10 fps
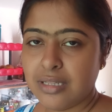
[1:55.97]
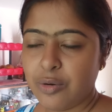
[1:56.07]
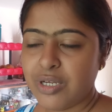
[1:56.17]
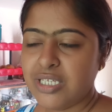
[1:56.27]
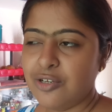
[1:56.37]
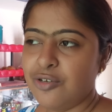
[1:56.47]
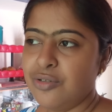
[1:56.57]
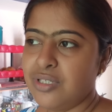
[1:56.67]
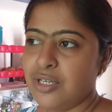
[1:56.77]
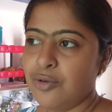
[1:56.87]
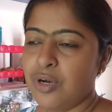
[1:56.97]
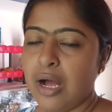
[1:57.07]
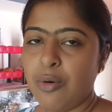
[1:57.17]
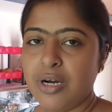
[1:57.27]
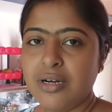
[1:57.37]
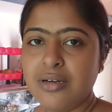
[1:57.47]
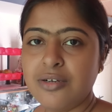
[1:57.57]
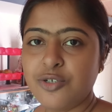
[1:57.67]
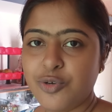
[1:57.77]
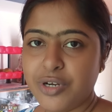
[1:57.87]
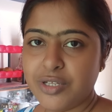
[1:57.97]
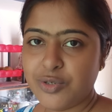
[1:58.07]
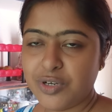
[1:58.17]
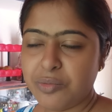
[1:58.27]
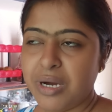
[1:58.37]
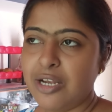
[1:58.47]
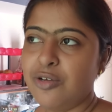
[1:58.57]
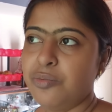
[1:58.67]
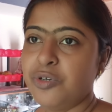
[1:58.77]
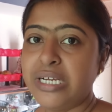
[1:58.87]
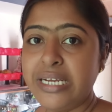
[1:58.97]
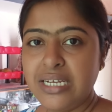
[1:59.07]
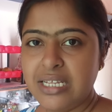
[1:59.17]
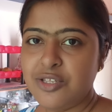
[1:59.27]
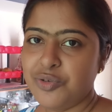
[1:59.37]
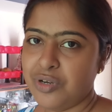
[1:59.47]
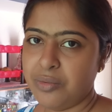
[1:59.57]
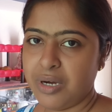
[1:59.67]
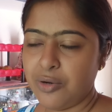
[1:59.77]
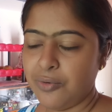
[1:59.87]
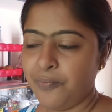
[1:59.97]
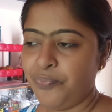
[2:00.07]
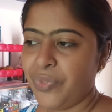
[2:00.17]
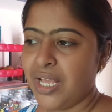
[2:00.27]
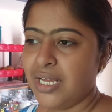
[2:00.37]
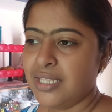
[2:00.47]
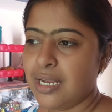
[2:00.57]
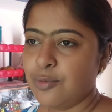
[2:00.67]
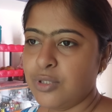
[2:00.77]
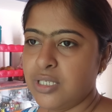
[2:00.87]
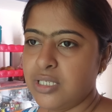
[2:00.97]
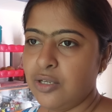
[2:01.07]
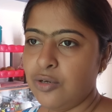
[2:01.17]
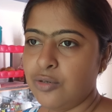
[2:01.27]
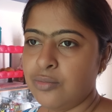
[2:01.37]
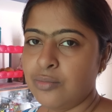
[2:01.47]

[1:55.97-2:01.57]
দেওয়া ছিল যেগুলো খাওয়া শরীরের জন্য ভালো এবং কিডনির জন্য ভালো তার মধ্যে ছিল